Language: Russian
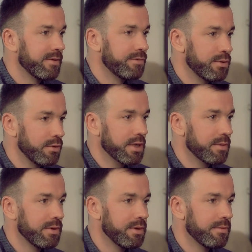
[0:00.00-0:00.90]
все
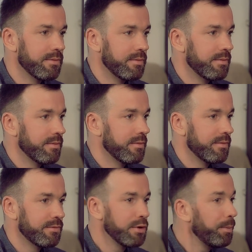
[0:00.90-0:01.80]
как бы
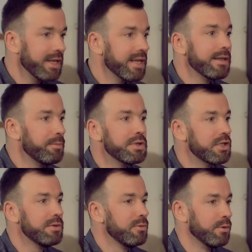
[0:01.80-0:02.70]
все понятно
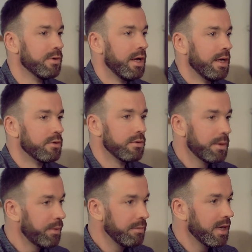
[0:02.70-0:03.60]
почему. Но,
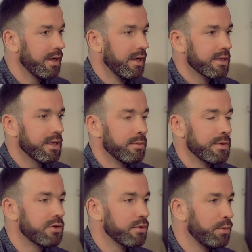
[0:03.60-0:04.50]
например, там,
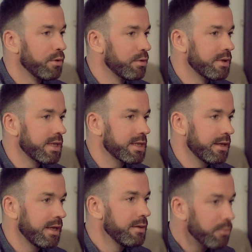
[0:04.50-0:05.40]
еще полгода
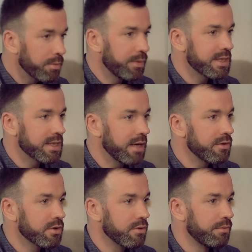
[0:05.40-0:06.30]
назад я не мог
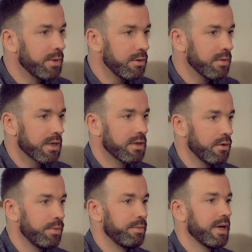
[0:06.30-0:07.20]
представить, что в моем
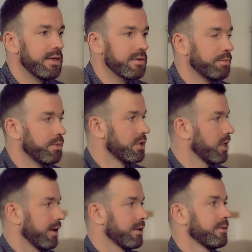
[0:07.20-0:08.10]
гардеробе появится
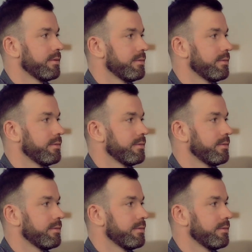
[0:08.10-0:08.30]
пиджак.